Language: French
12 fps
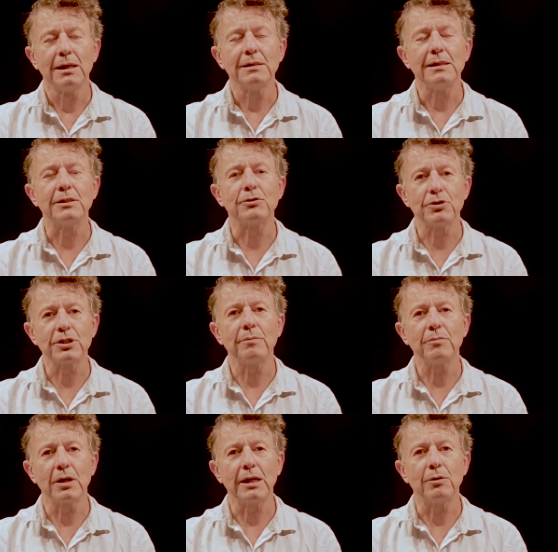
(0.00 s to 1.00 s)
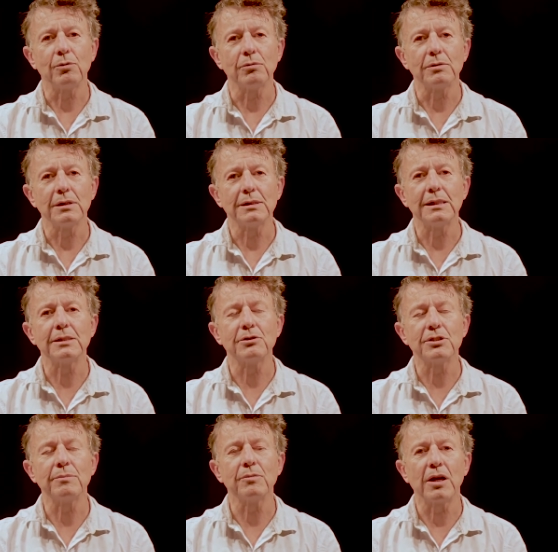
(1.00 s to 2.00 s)
C'est ce que j'aime dans les comptes, c'est ce que
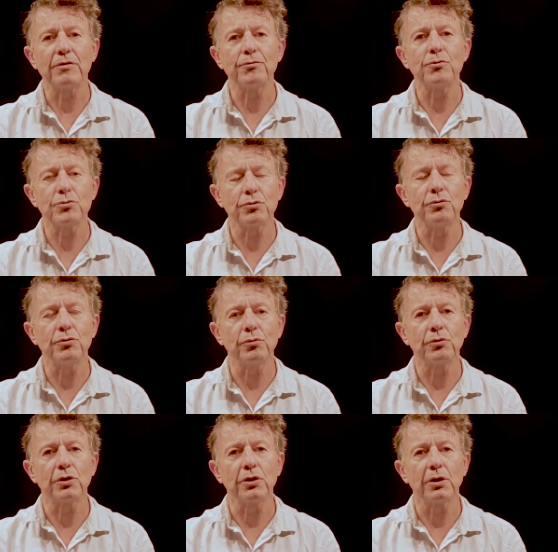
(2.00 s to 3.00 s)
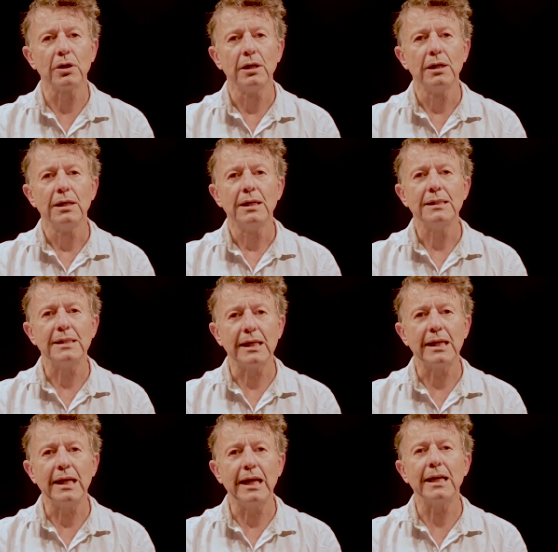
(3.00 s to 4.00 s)
j'aime dans la fonction du compteur, c'est
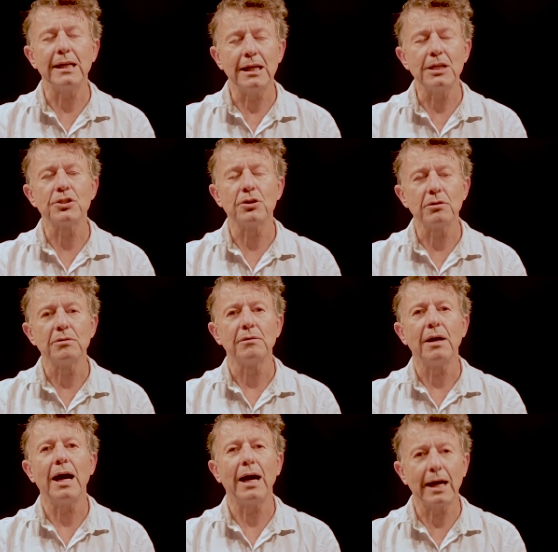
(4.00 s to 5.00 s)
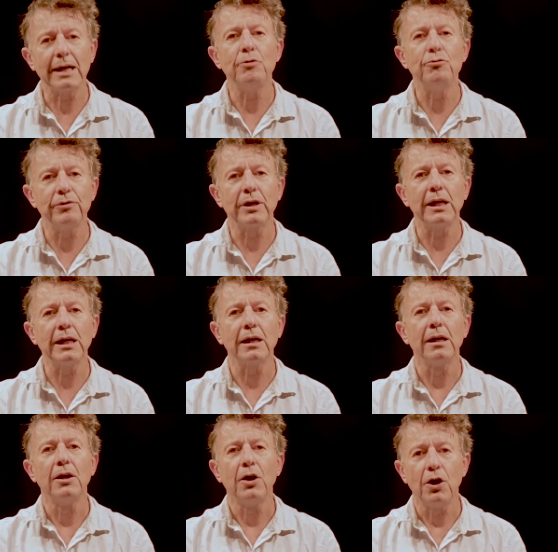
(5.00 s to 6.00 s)
qu'il aide les gens à réouvrir
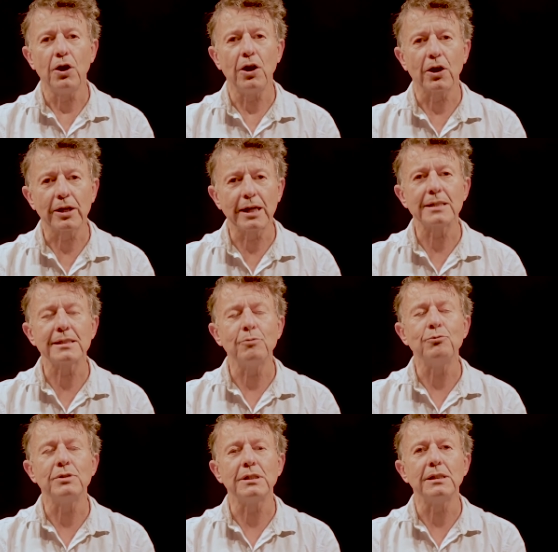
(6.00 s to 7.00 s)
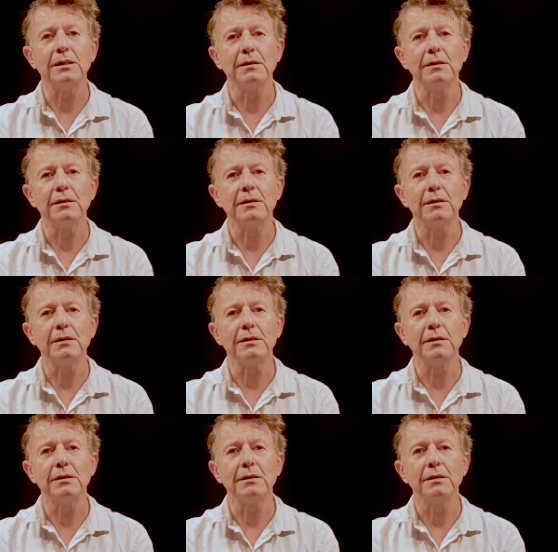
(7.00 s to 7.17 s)
leur caisse à outils.